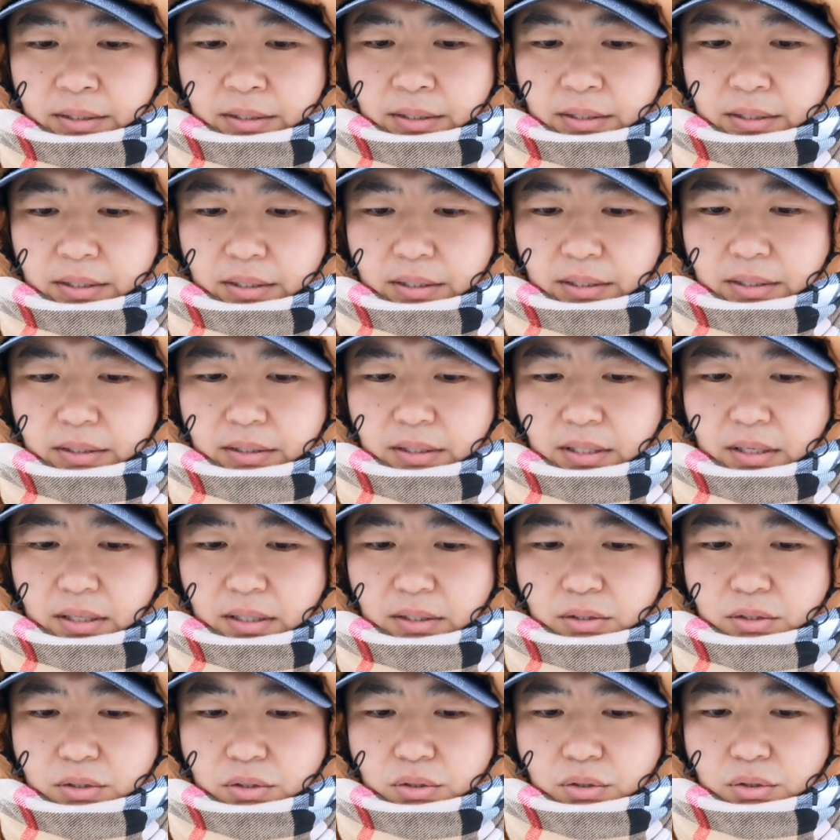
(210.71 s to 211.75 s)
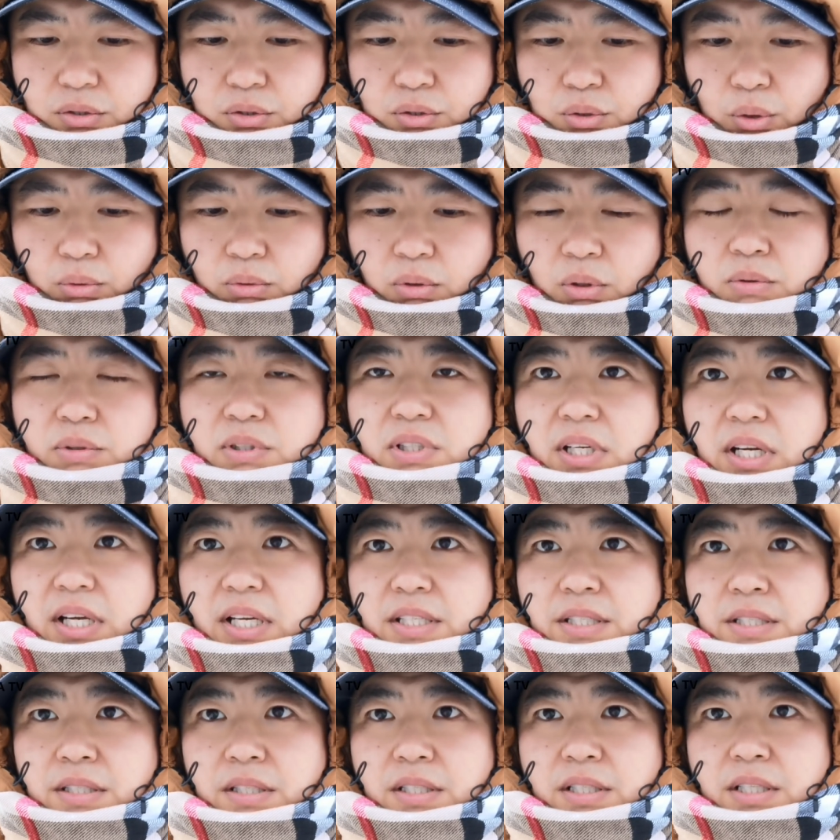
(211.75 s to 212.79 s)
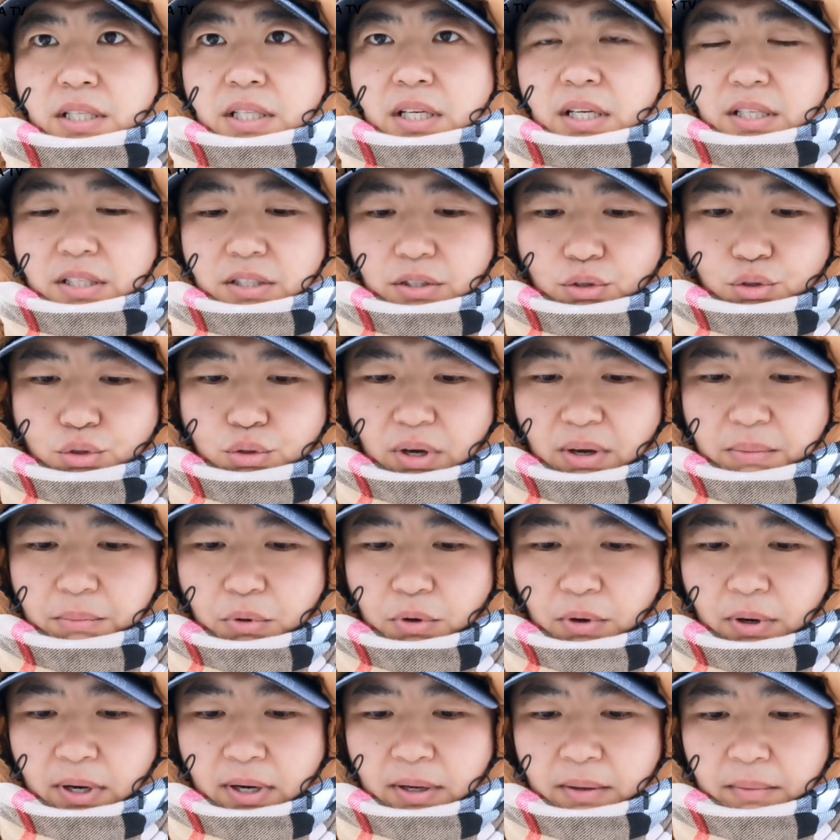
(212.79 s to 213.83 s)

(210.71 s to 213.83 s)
呃，那。总统泽连斯基呢已经宣布啊，